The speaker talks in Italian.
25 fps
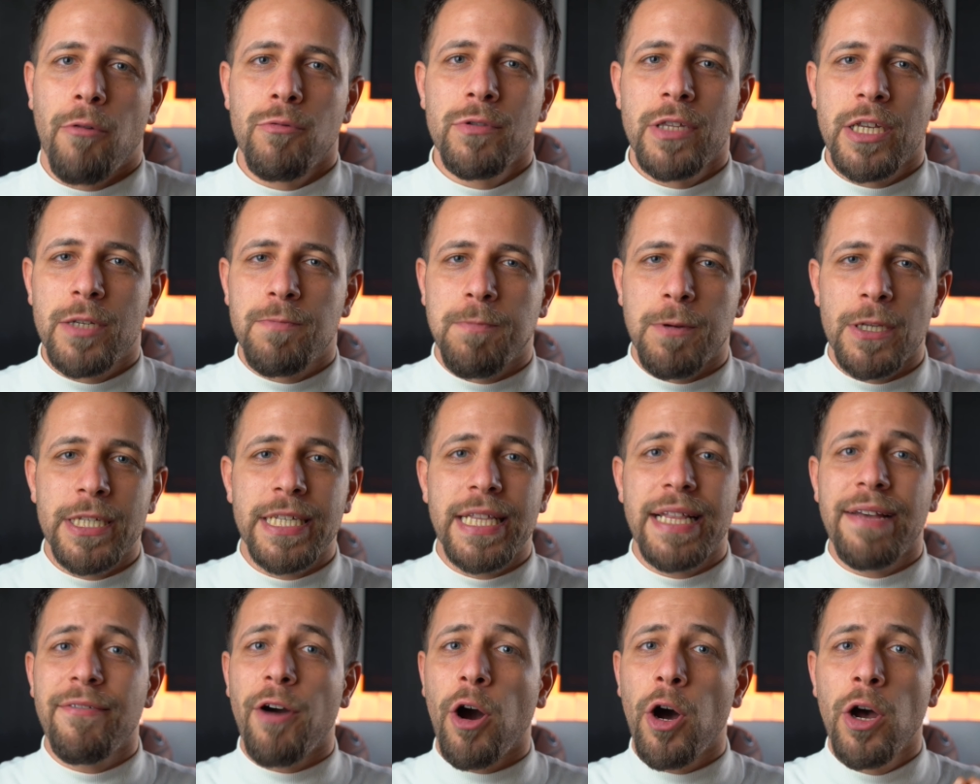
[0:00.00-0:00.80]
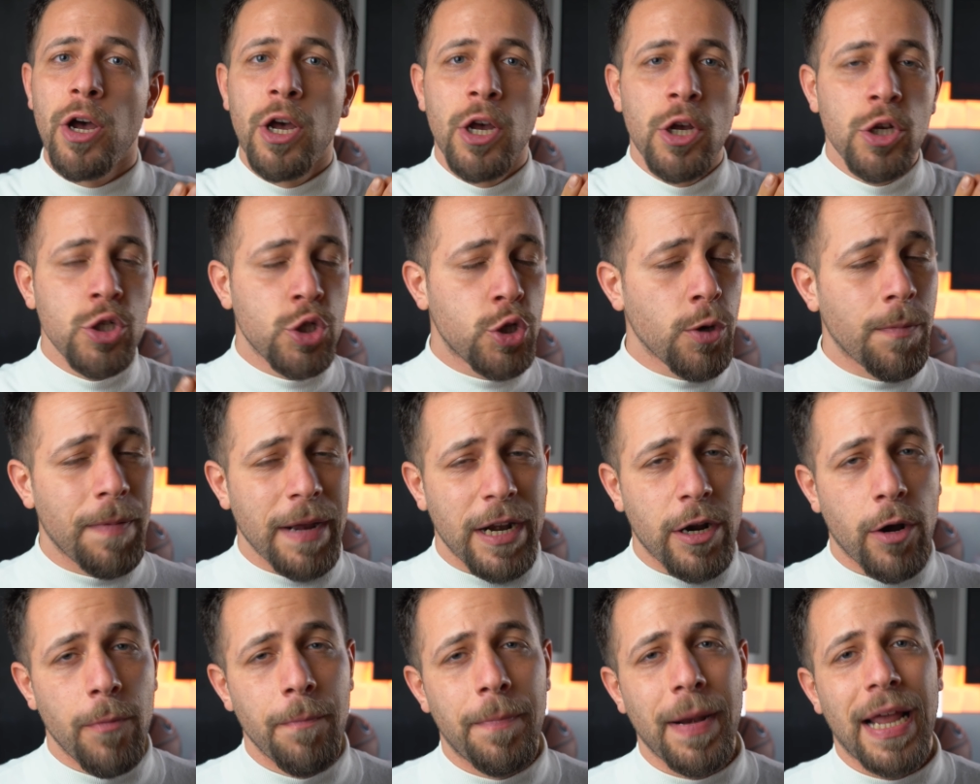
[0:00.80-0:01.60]
un dispositivo super
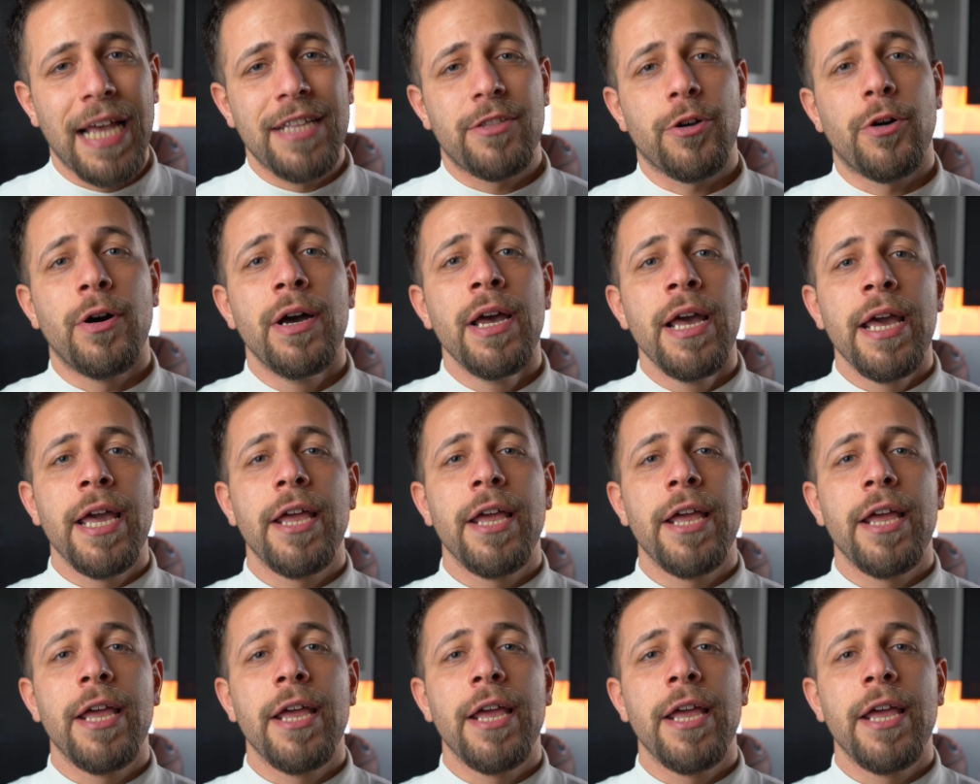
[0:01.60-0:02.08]
completo.